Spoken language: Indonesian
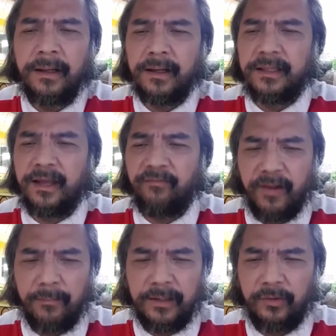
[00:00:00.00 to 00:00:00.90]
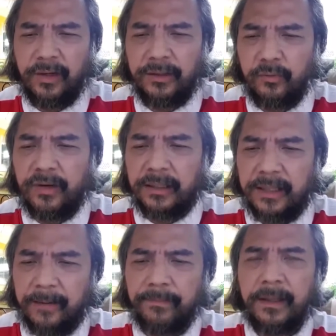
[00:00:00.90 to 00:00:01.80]
ketika firman Tuhan itu
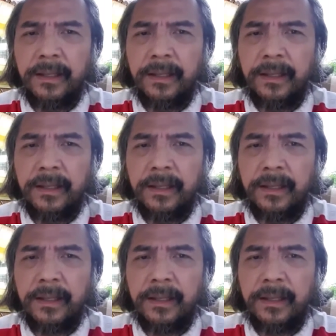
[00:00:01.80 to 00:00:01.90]
datang.